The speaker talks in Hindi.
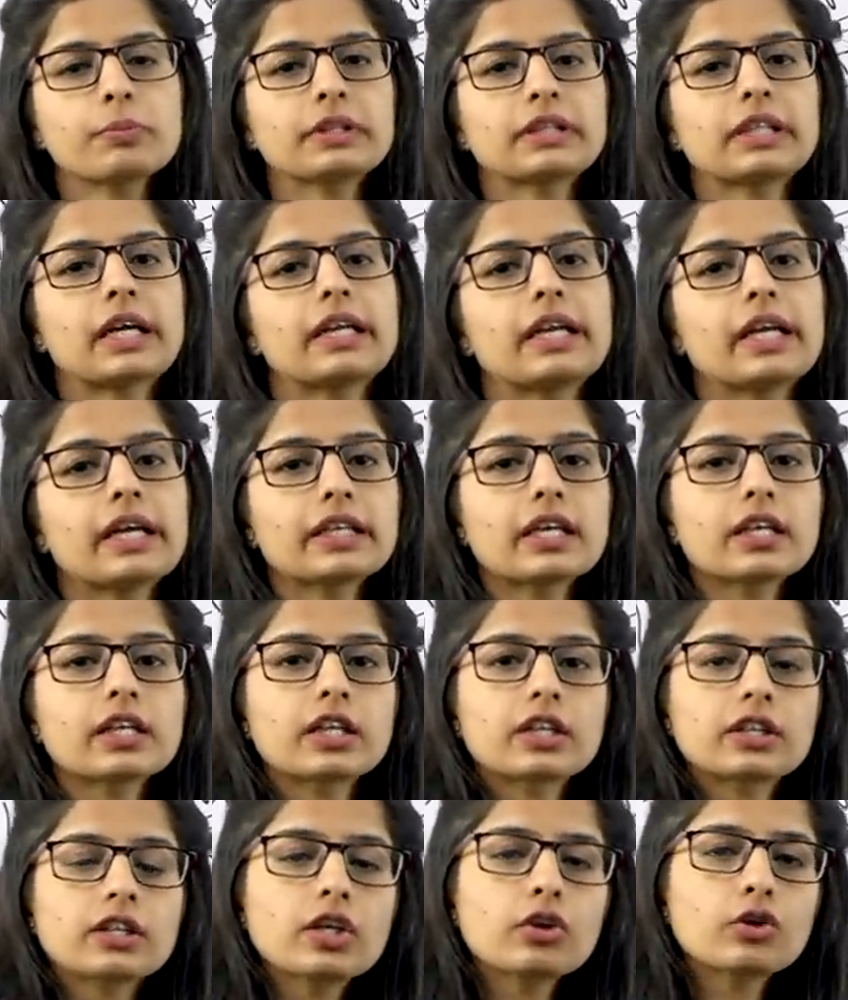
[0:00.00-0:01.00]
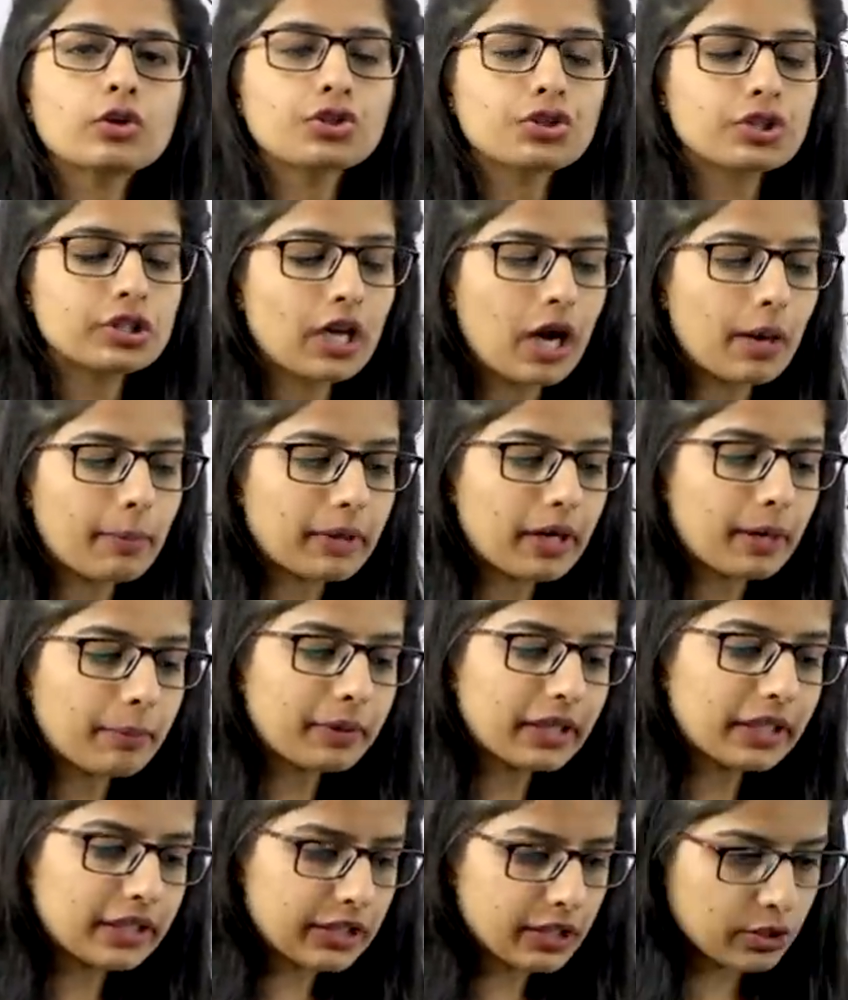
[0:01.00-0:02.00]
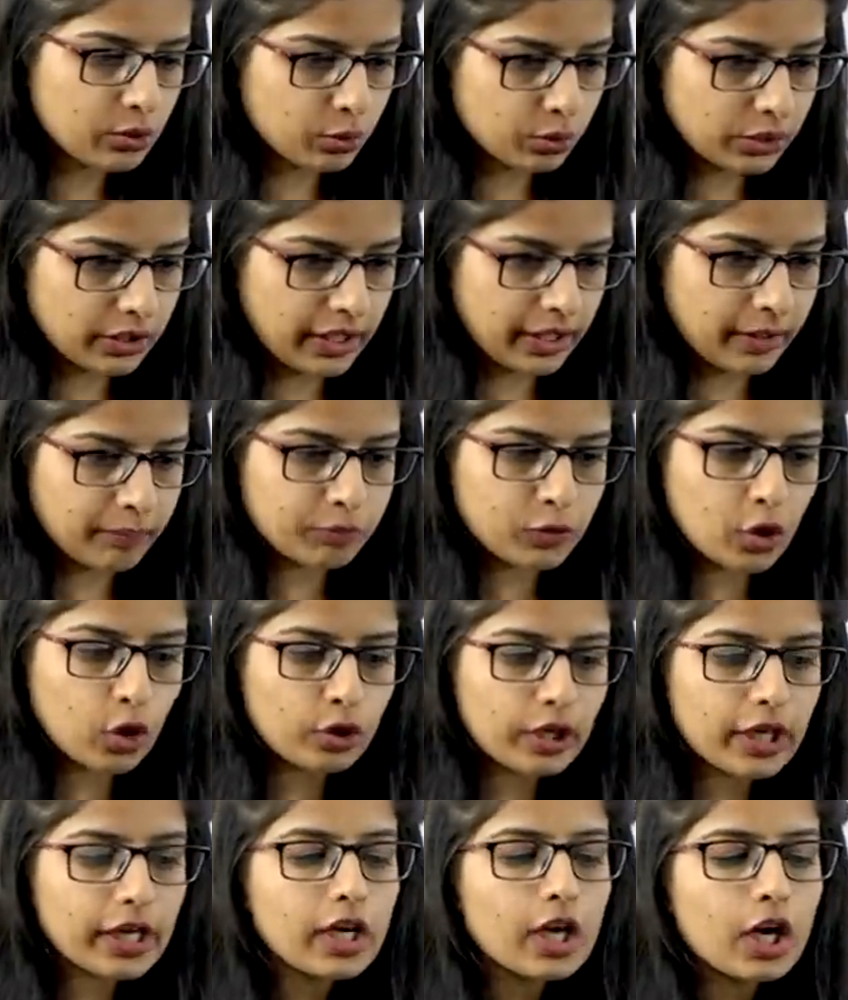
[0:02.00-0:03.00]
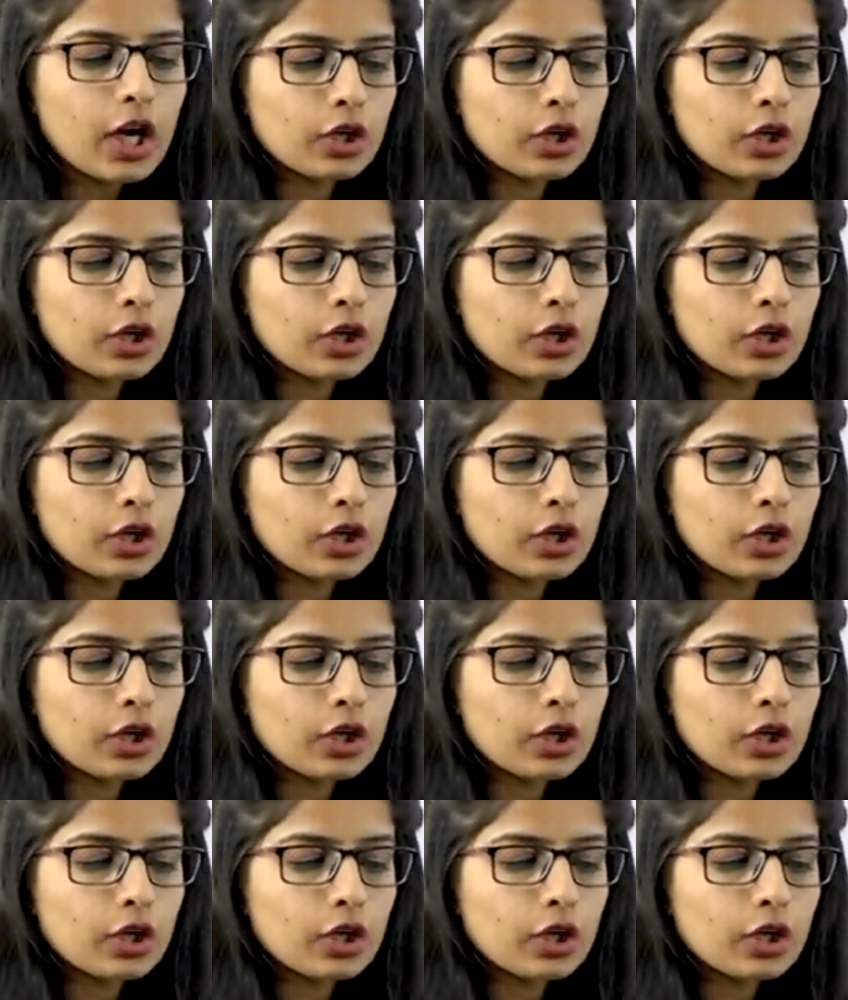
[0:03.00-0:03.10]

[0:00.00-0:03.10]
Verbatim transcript: बताना है कि कितने क्वेश्चन यहाँ पर आपके ठीक होते हैं ओके